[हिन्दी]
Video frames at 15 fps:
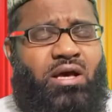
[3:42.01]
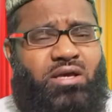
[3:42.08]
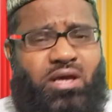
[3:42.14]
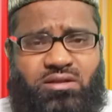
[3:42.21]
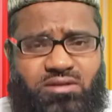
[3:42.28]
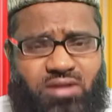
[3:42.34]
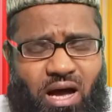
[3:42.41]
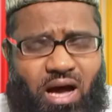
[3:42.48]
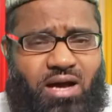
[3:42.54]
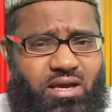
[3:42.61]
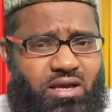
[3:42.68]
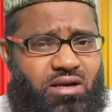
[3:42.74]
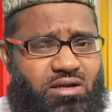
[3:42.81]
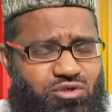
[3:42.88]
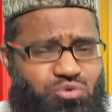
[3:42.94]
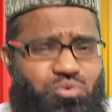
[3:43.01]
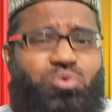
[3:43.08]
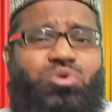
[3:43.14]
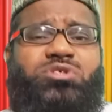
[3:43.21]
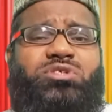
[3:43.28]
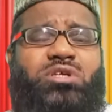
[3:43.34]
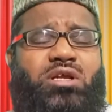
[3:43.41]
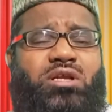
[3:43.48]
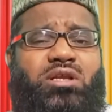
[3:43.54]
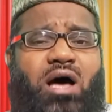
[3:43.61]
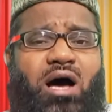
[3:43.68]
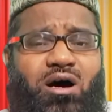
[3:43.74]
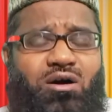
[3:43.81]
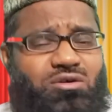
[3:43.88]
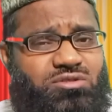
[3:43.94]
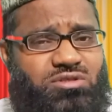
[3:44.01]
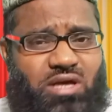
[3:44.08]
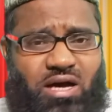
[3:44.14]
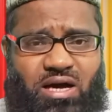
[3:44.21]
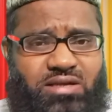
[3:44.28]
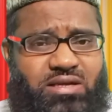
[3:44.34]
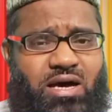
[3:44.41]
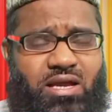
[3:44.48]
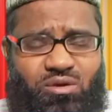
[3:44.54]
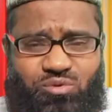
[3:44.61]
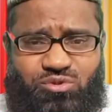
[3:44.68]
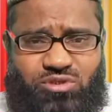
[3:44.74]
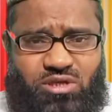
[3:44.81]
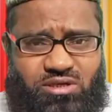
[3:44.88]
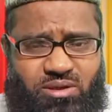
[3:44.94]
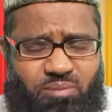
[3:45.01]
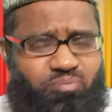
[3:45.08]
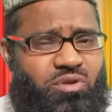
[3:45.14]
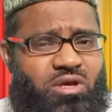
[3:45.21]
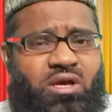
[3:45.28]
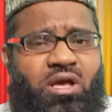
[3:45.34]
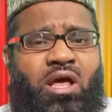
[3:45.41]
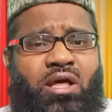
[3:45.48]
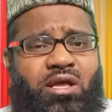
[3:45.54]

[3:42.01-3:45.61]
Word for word: कि अल्लाह के रसूल सल्लल्लाहु अलैहि वसल्लम ने